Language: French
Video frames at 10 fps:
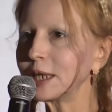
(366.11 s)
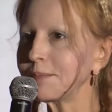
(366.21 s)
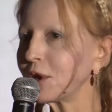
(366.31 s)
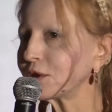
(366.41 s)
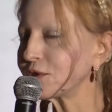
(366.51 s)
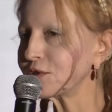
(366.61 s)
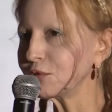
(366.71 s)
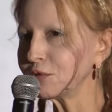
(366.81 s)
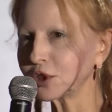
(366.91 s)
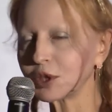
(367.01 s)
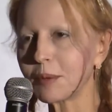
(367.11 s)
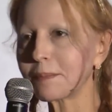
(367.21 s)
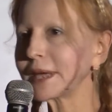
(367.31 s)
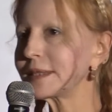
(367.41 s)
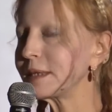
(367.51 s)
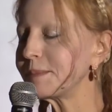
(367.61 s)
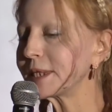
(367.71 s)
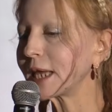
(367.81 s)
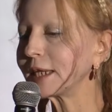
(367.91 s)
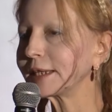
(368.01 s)
Les portes s'ouvrent, je me
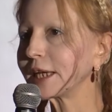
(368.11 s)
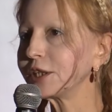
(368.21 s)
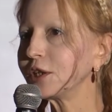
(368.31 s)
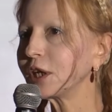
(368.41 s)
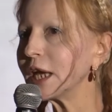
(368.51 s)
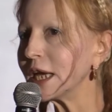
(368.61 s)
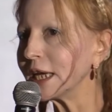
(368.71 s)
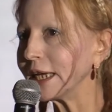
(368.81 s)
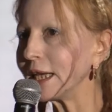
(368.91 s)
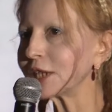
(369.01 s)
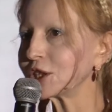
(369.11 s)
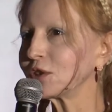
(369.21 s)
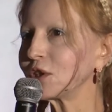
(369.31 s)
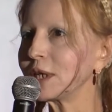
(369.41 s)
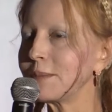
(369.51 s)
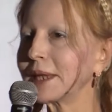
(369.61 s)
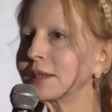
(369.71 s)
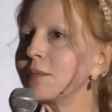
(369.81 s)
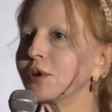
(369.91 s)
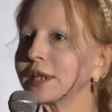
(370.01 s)
précipite à l'intérieur et là j'entends les
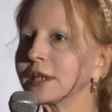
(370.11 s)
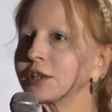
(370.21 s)
battements d'un